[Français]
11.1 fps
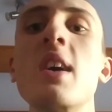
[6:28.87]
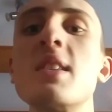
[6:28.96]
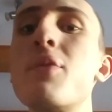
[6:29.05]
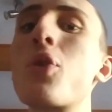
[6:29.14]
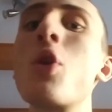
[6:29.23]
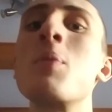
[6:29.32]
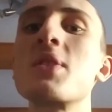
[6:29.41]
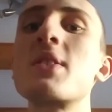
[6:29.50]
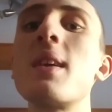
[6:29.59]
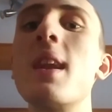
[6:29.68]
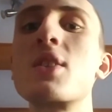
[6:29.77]
Si vous
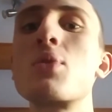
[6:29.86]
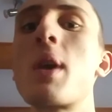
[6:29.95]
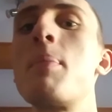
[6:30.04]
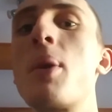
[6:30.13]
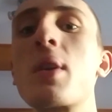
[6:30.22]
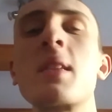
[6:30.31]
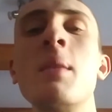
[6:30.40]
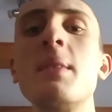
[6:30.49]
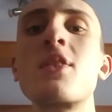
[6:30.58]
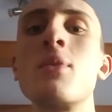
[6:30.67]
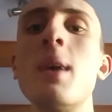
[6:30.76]
commencez la soirée par regarder
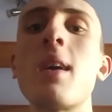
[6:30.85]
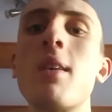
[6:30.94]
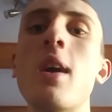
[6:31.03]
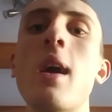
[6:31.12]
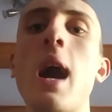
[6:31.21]
Midsommar,